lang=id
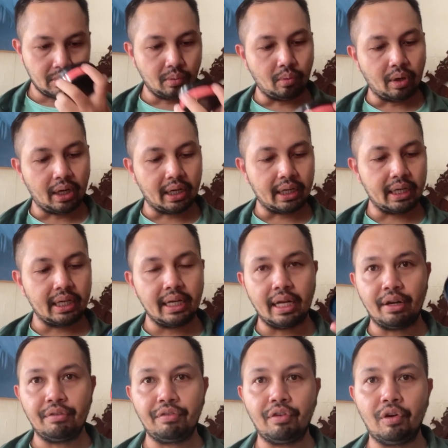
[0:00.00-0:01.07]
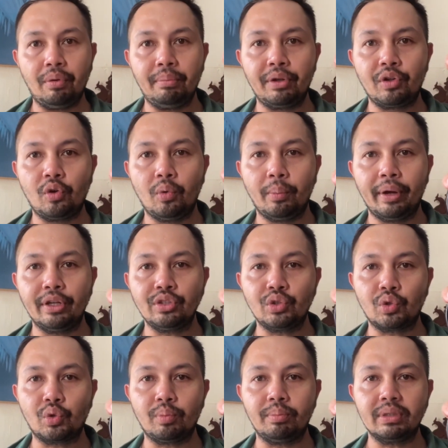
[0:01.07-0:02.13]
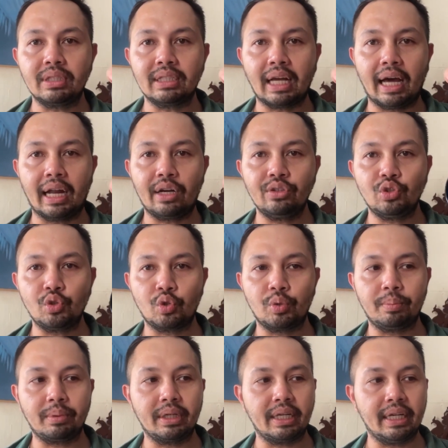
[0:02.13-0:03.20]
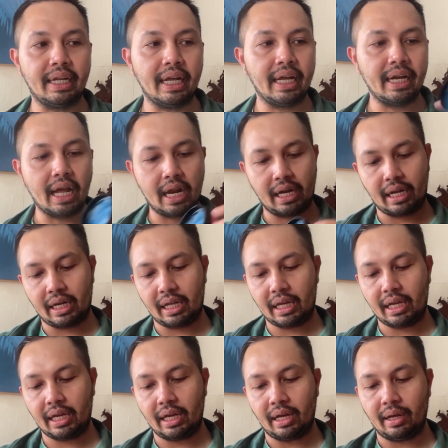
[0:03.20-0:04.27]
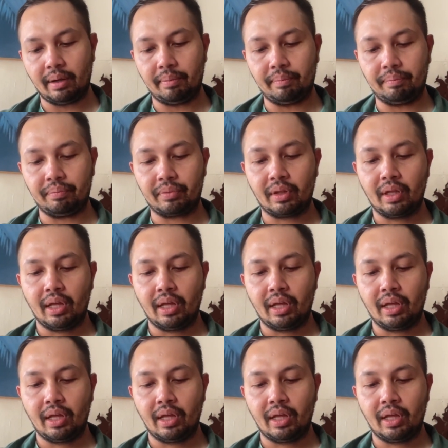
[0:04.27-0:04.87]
Wangi dan volume lumayan cukup besar, cukup gede dan ini um,